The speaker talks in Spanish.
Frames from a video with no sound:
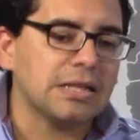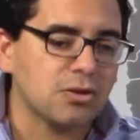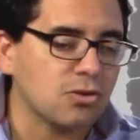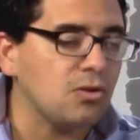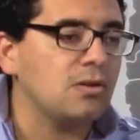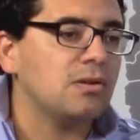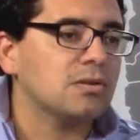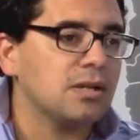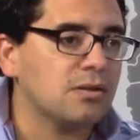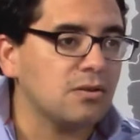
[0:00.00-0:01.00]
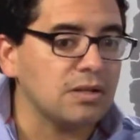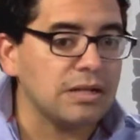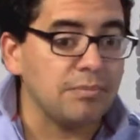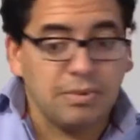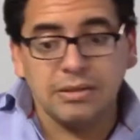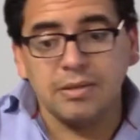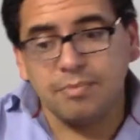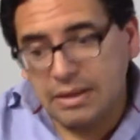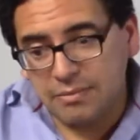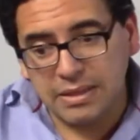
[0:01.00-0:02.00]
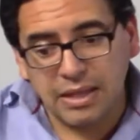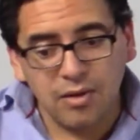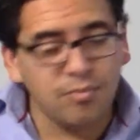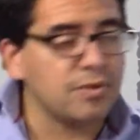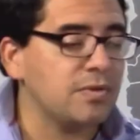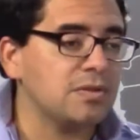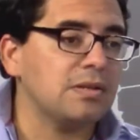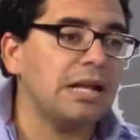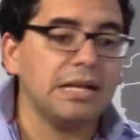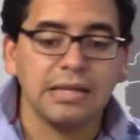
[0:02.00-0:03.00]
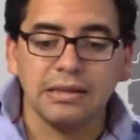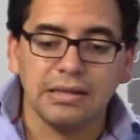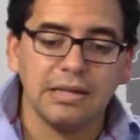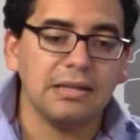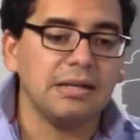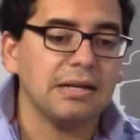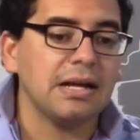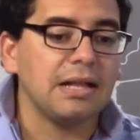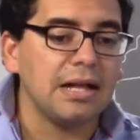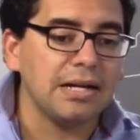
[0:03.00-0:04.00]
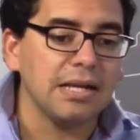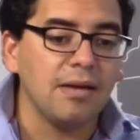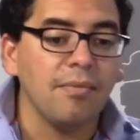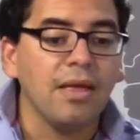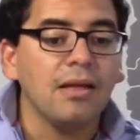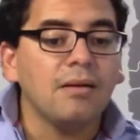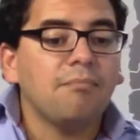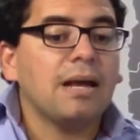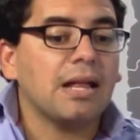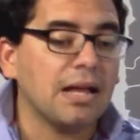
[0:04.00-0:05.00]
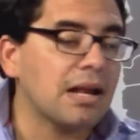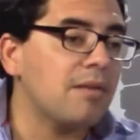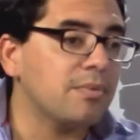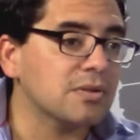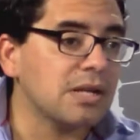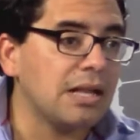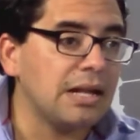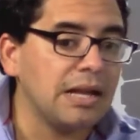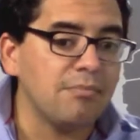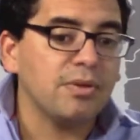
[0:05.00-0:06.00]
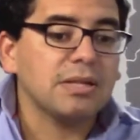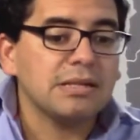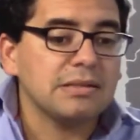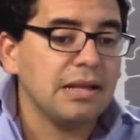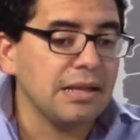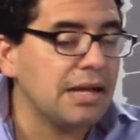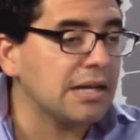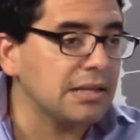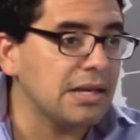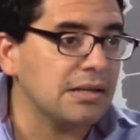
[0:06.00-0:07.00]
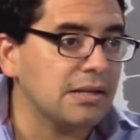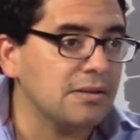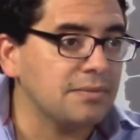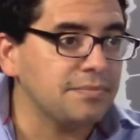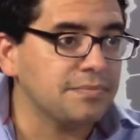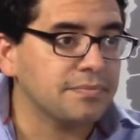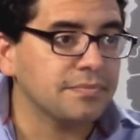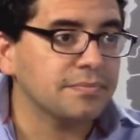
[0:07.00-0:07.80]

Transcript: a todos los sectores, principalmente a los profesionales que entienden en cada área, para darle a Posadas la potencialidad que tiene, ¿no?